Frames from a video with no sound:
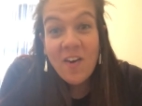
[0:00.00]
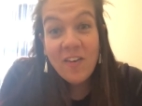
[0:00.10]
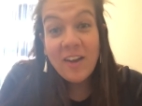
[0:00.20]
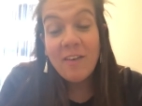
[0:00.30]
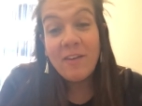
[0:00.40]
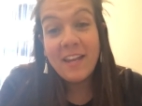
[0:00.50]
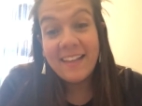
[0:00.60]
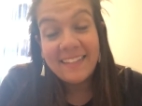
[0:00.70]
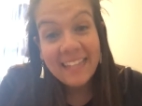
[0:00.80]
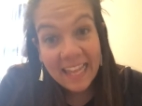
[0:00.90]
Hola,
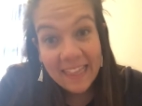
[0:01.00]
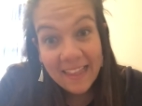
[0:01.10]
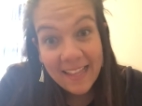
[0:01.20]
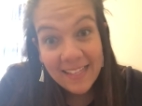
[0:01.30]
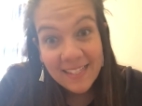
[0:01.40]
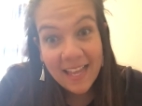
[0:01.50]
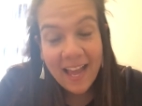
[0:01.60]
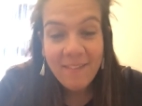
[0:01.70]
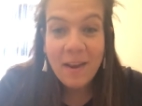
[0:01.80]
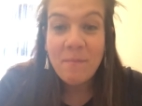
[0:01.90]
buenas tardes.
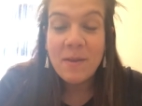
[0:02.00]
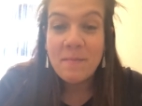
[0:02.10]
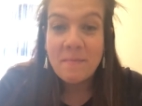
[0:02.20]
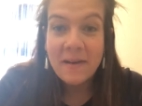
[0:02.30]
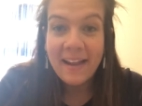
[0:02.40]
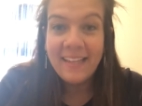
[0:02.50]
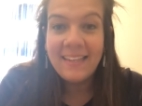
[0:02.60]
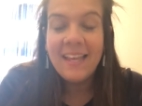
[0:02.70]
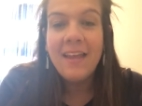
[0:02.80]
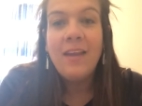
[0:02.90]
Habla Miss
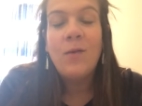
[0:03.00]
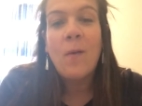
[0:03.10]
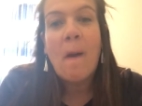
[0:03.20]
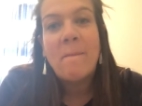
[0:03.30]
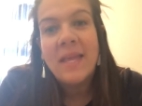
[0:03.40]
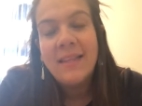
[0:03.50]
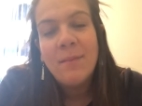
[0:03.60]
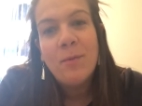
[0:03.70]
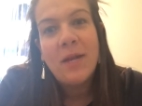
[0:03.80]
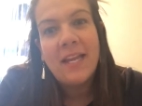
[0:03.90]
Maite
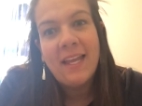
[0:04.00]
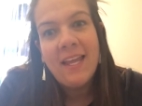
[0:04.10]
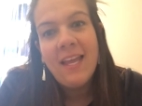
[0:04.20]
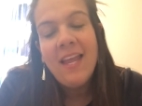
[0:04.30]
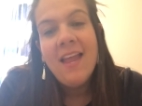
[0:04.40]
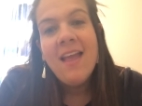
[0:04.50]
nuevamente por aquí,